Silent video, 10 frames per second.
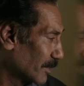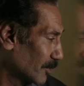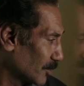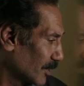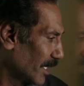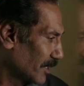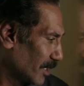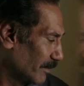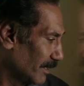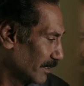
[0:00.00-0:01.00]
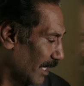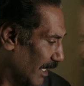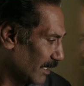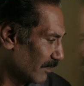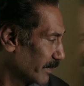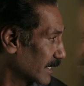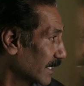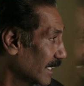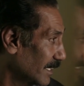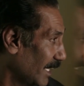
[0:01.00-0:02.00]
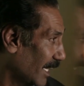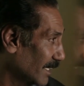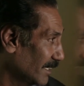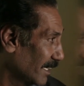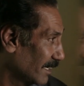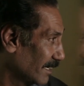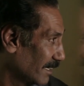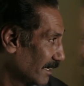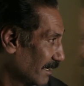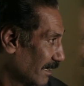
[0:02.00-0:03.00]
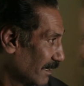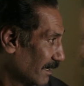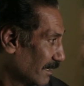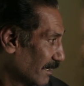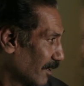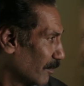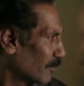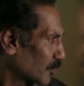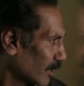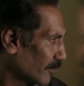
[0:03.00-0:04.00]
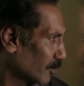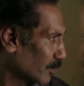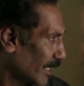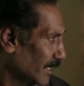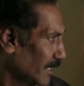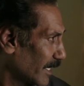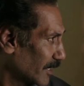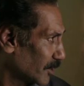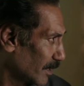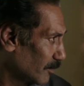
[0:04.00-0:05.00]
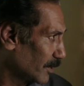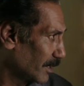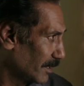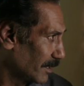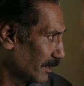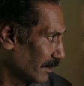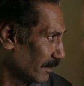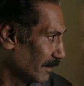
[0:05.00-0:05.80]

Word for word: ما تقصدهاش يا بنتي عارف بس هي دي الحقيقه هما مش رفضوا تعيينك عشان ابوكي طز